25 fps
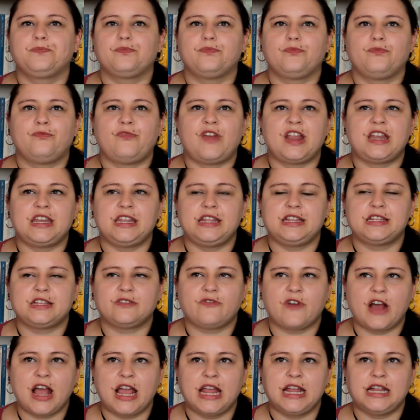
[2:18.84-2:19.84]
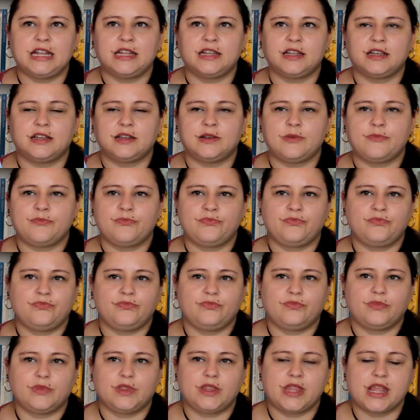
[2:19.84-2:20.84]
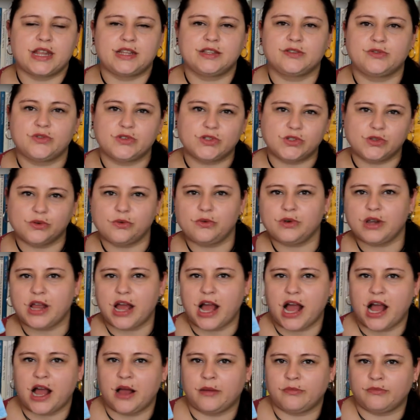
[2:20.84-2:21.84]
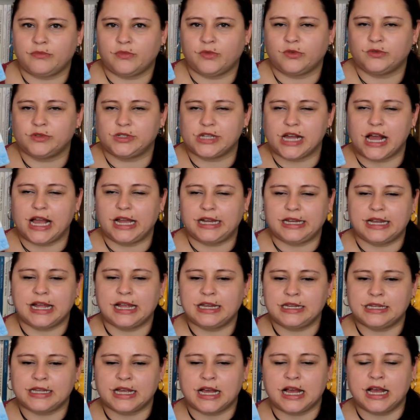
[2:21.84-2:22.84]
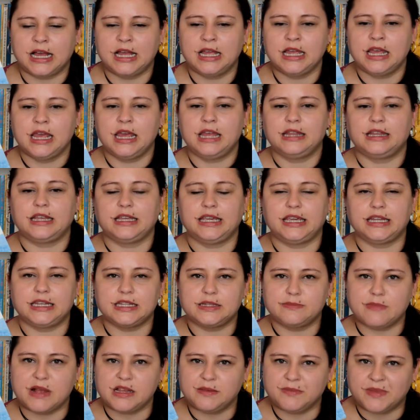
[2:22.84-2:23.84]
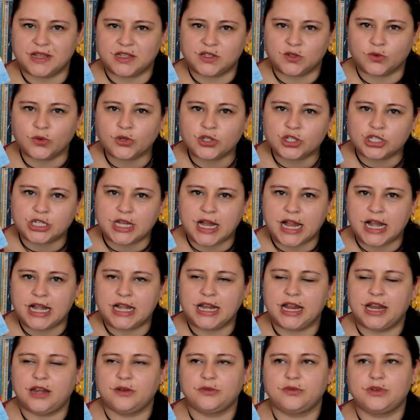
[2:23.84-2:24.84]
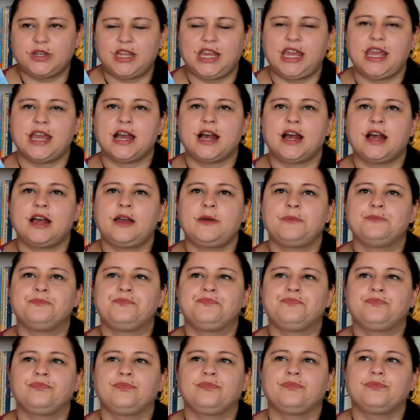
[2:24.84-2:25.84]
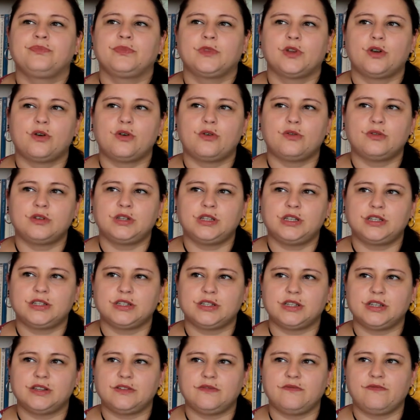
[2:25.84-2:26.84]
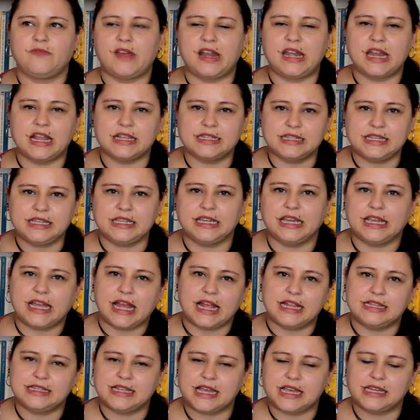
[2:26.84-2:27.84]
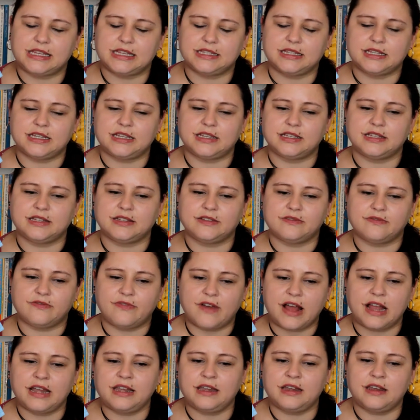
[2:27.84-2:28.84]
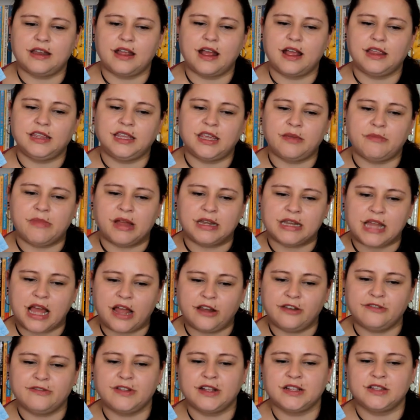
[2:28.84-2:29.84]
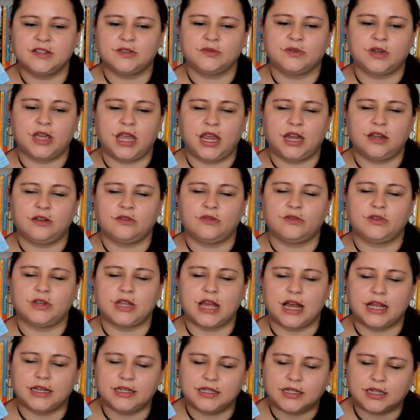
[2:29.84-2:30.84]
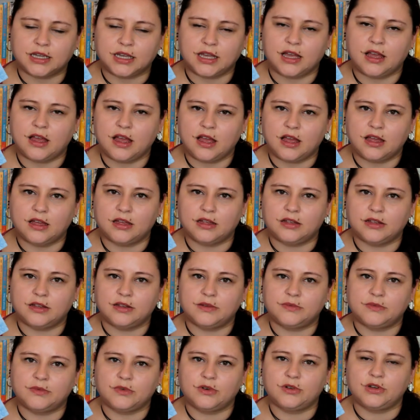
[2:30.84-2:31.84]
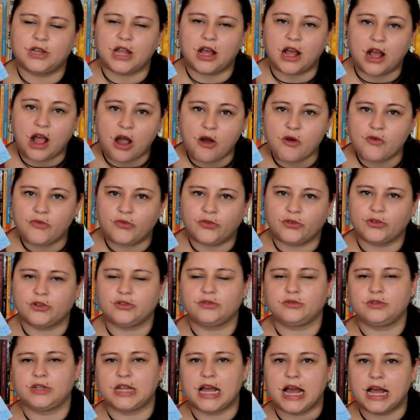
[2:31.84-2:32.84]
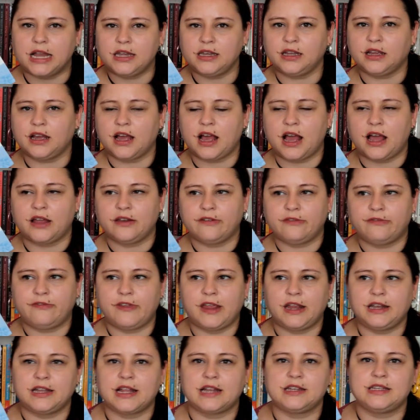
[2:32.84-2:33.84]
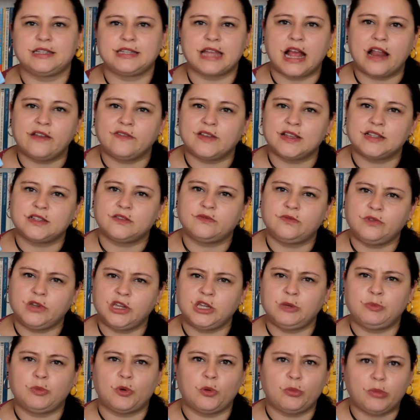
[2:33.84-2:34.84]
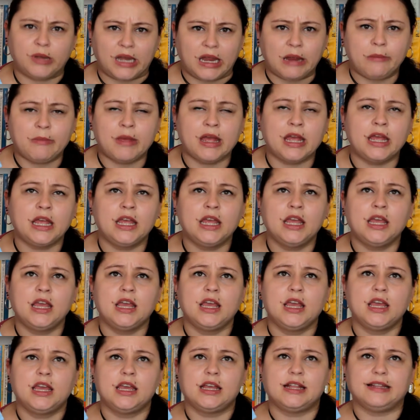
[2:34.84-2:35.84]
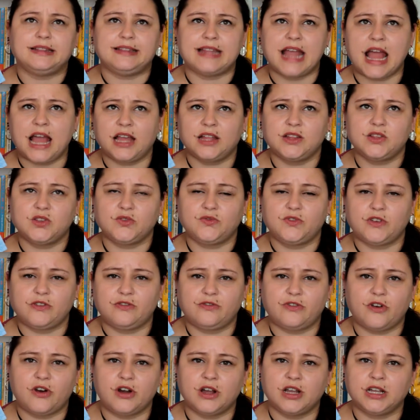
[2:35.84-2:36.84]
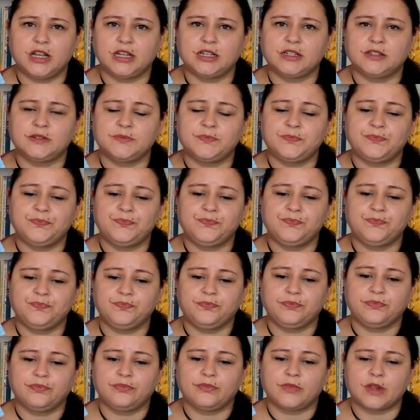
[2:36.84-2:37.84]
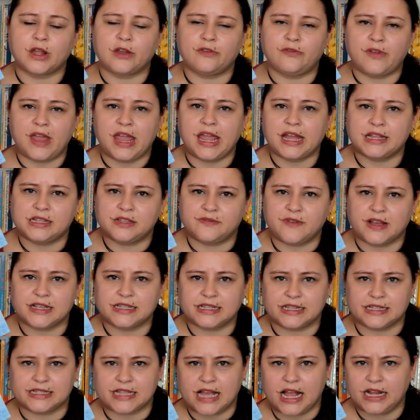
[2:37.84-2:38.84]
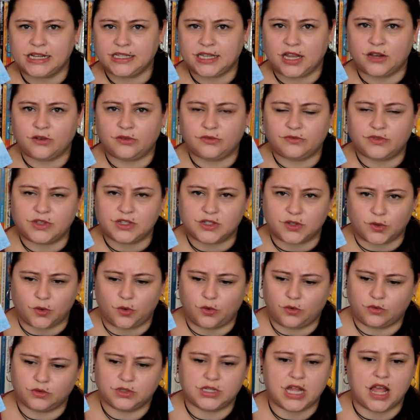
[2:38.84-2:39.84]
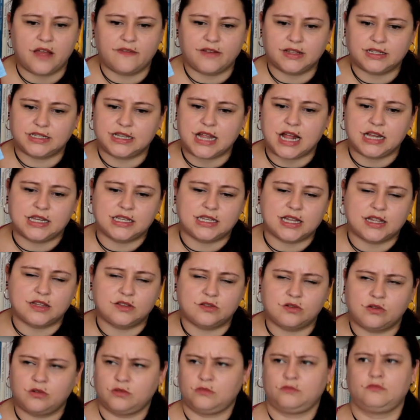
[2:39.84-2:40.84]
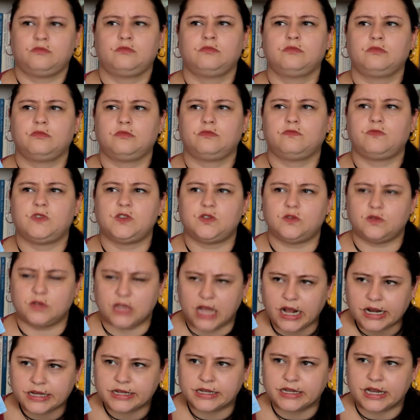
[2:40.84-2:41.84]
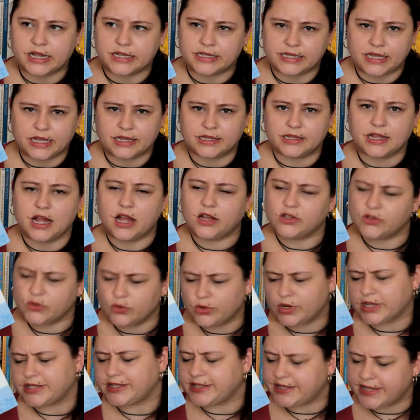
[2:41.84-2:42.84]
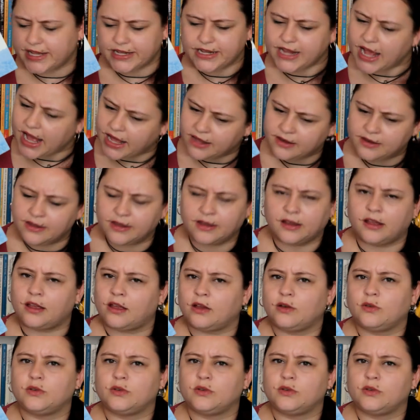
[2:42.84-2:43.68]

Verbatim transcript: Wenn die zwei ähm, eine Diskussion haben untereinander, dann geht es manchmal so schnell hin und her. Und wenn das nicht gekennzeichnet ist, wann jemand anfängt zu reden und der andere ähm, und der aufhört und der andere anfängt, hatte ich teilweise wirklich Probleme nachzuverfolgen, wer jetzt was gesagt hat und wieso. Und teilweise dachte ich dann so, wieso sagt ihr das jetzt? Ach so, das ist ja die andere.